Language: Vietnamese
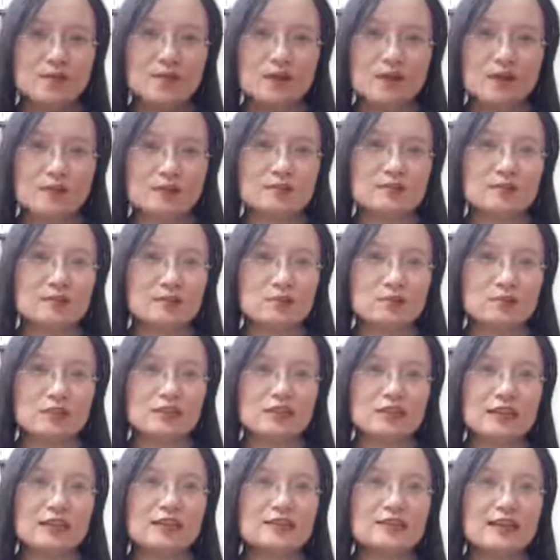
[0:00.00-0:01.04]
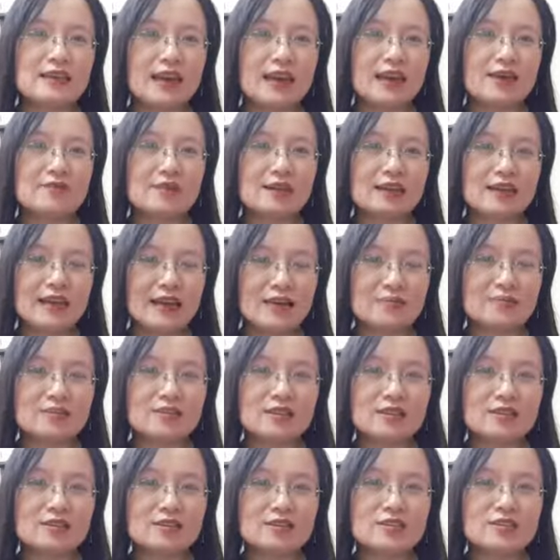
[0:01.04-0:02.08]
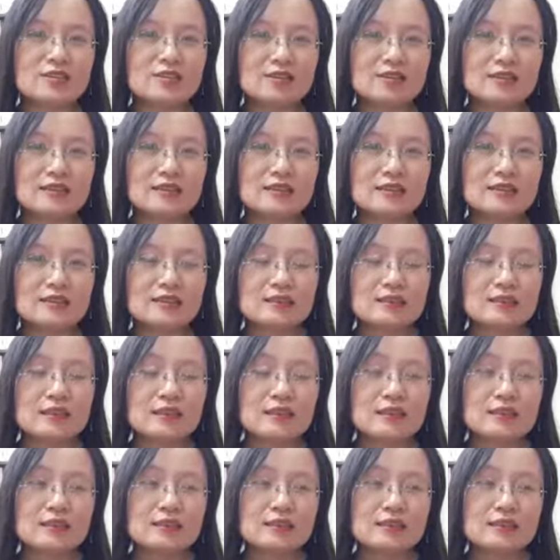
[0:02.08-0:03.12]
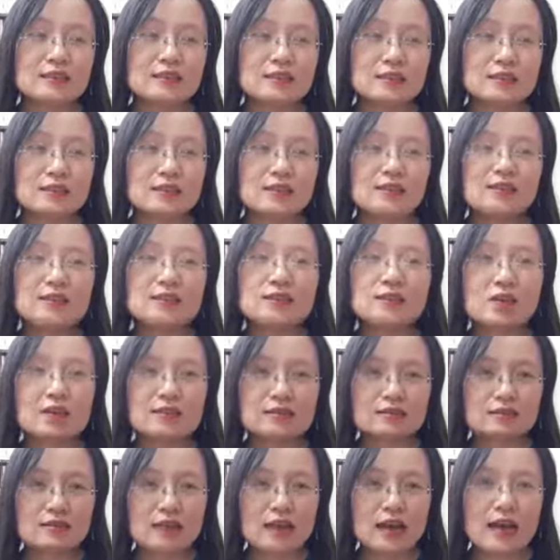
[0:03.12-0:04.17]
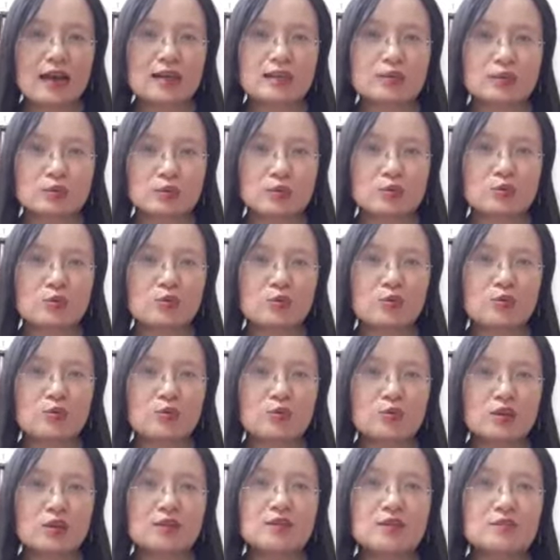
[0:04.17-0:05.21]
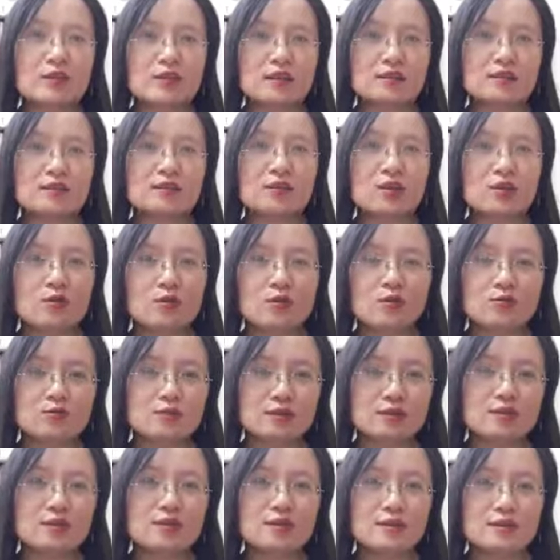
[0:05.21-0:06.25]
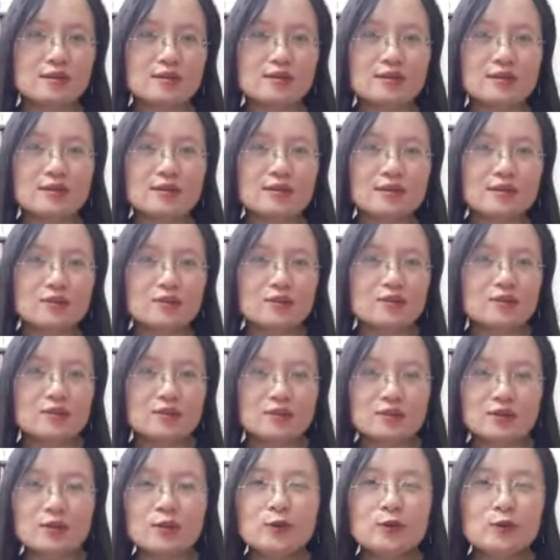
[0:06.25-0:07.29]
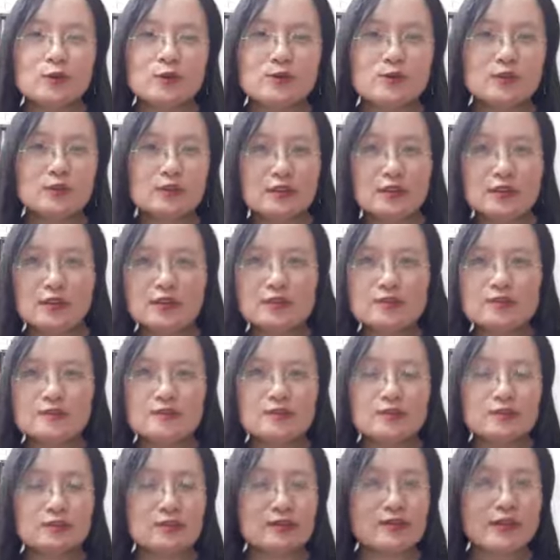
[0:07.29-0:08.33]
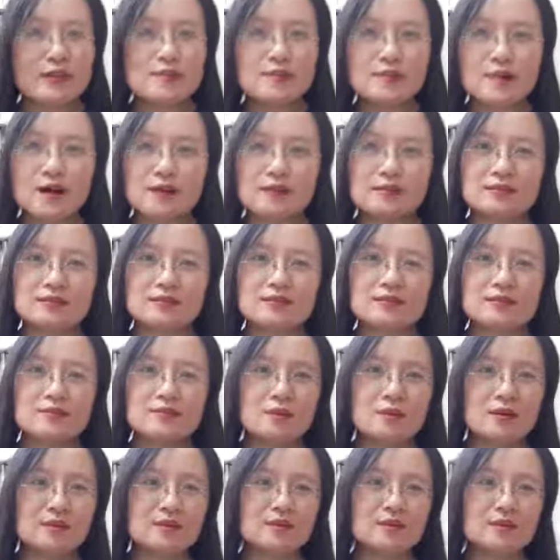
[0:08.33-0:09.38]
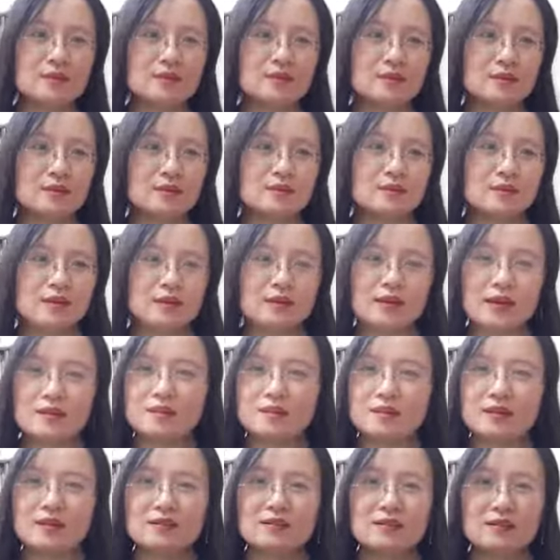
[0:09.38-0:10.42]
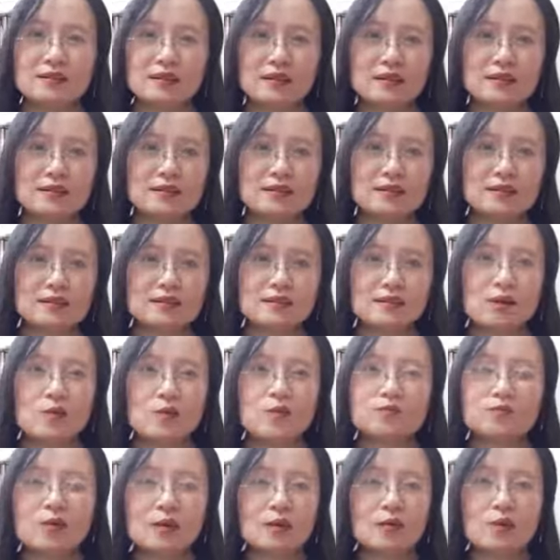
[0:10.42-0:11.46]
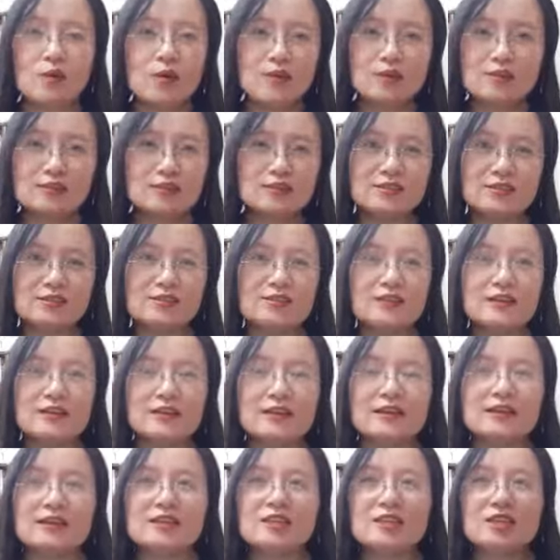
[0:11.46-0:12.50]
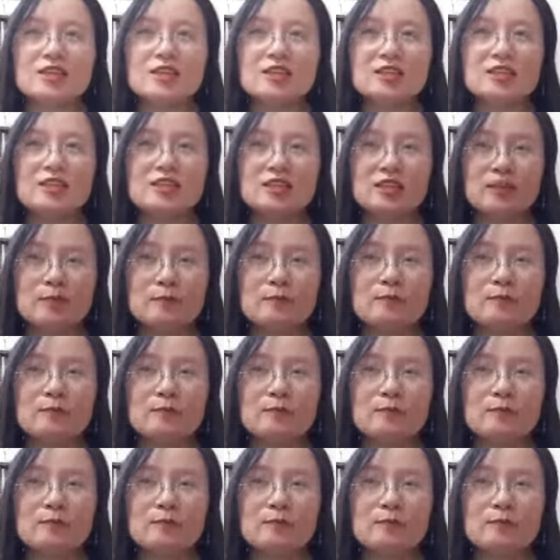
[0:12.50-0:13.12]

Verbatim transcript: nhận một người tác giả mà cảm nhận được cái cái tính chất hai chiều của nhân vật khi họ cùng thể hiện vừa yêu vừa ghét vừa căm hận nhưng mà vừa cảm thấy là không thể quên được thì ờ,